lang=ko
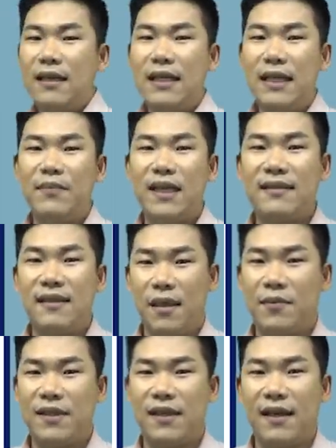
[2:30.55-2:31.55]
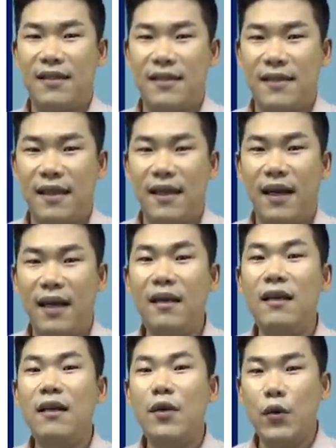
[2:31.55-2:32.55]
임대사업자가 지켜야
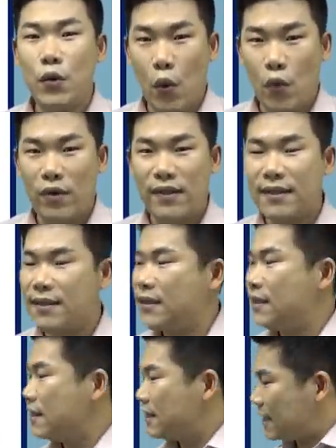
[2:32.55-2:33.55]
할 요건들을